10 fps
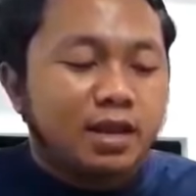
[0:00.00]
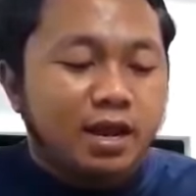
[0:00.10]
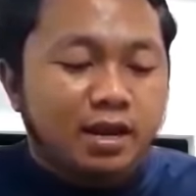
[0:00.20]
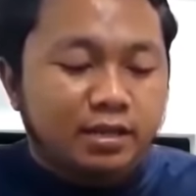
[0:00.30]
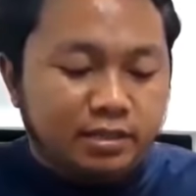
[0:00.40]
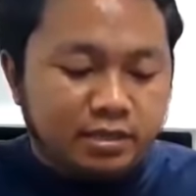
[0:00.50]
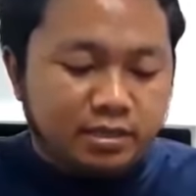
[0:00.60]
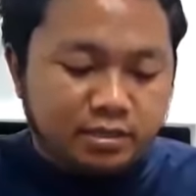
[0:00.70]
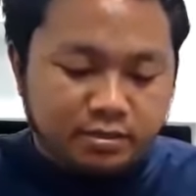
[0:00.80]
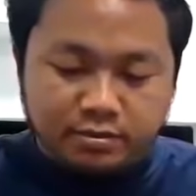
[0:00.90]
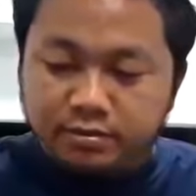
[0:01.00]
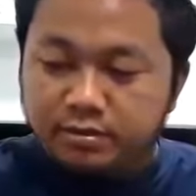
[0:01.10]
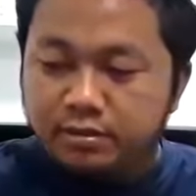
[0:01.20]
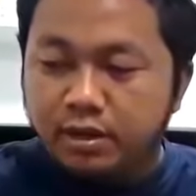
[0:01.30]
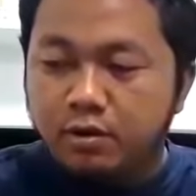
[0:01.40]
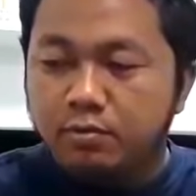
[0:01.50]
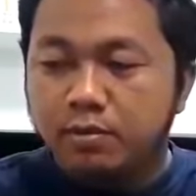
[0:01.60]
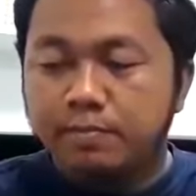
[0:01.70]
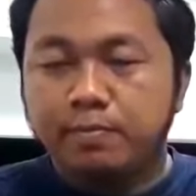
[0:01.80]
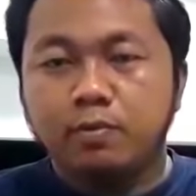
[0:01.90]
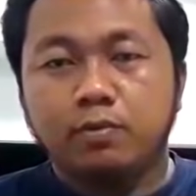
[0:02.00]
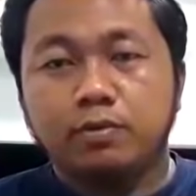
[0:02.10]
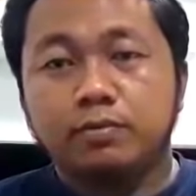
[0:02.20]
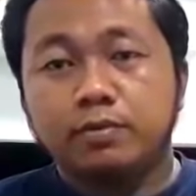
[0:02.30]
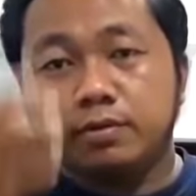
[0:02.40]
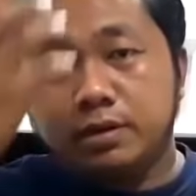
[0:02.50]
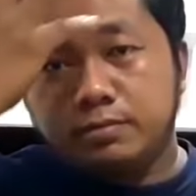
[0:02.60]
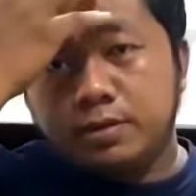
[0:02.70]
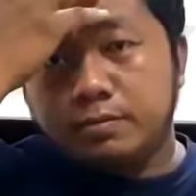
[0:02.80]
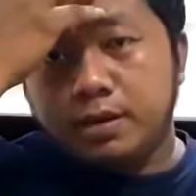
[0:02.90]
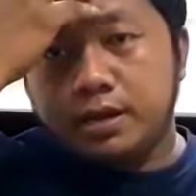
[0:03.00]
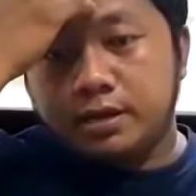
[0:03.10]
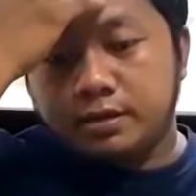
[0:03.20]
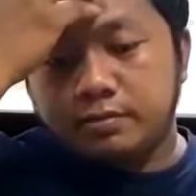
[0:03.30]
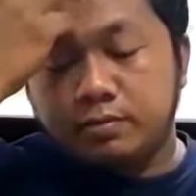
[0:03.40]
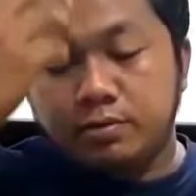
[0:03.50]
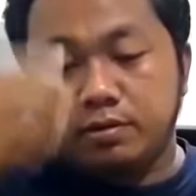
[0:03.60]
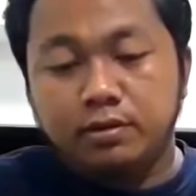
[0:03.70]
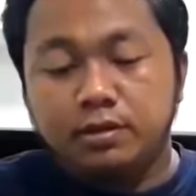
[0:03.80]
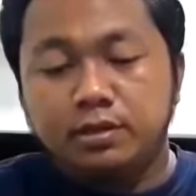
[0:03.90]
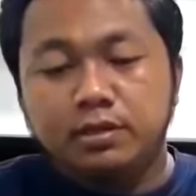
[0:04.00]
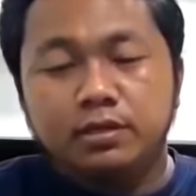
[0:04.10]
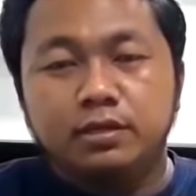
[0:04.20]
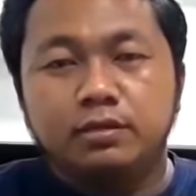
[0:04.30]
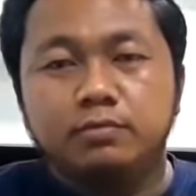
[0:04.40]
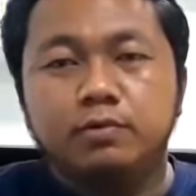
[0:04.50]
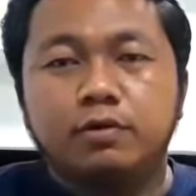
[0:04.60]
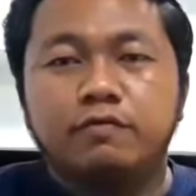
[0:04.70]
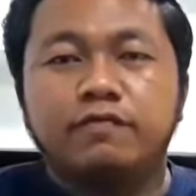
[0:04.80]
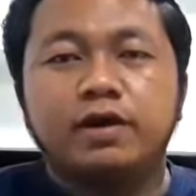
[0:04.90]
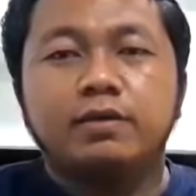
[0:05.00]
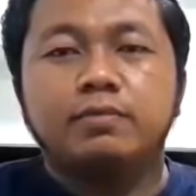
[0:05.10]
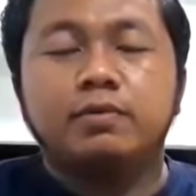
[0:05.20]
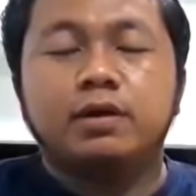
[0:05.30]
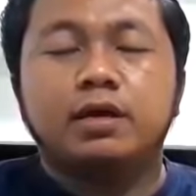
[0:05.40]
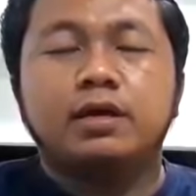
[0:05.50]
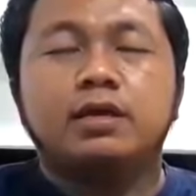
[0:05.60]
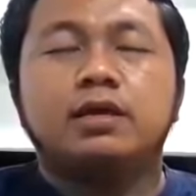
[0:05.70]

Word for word: อะไรที่เขาเอามาปลูกพวกดินแพงๆพวกหินภูเขาไฟพวกไอ